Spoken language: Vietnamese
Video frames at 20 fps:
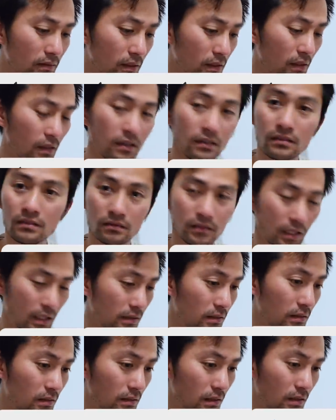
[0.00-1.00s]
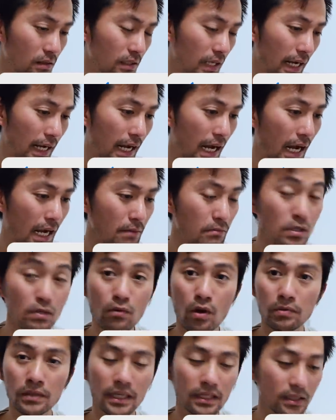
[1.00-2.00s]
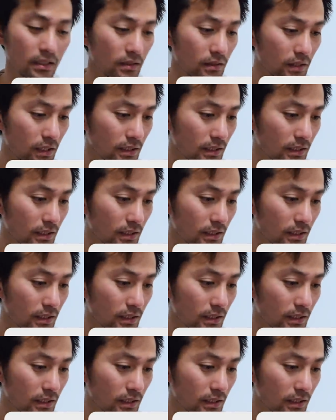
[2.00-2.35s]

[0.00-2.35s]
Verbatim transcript: Thì đó, đợi tới, tới ngày hai mươi mốt tháng chín thì